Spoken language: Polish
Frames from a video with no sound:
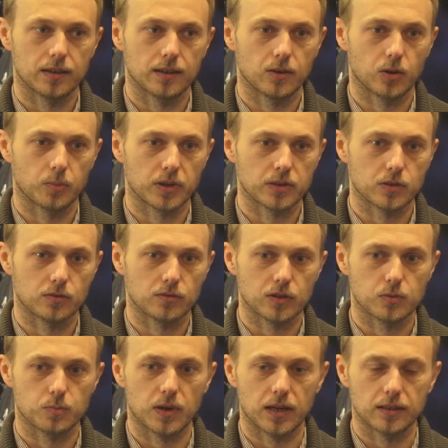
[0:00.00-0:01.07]

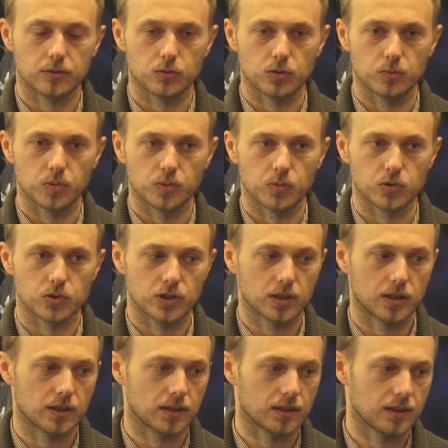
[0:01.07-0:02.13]
opracować plan, który
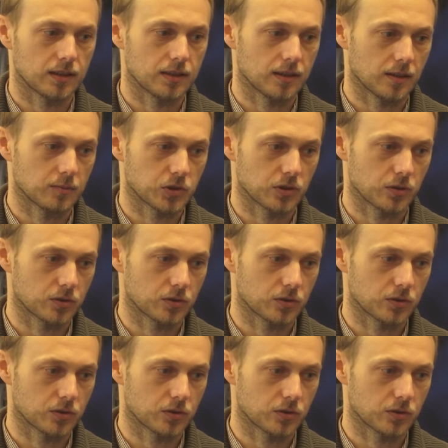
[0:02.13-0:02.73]
pomoże nam się